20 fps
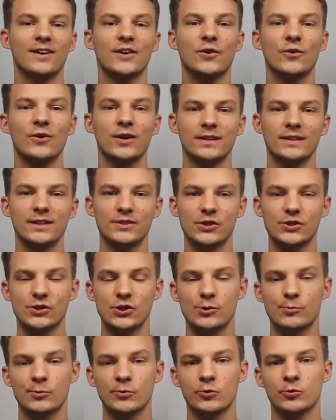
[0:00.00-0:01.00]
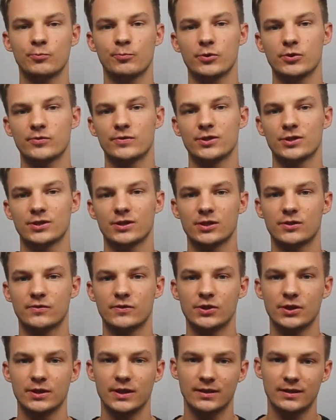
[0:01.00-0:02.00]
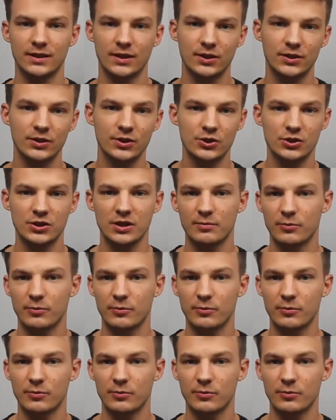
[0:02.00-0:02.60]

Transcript: Kolejne 10 minut poświęć na ćwiczenia techniczne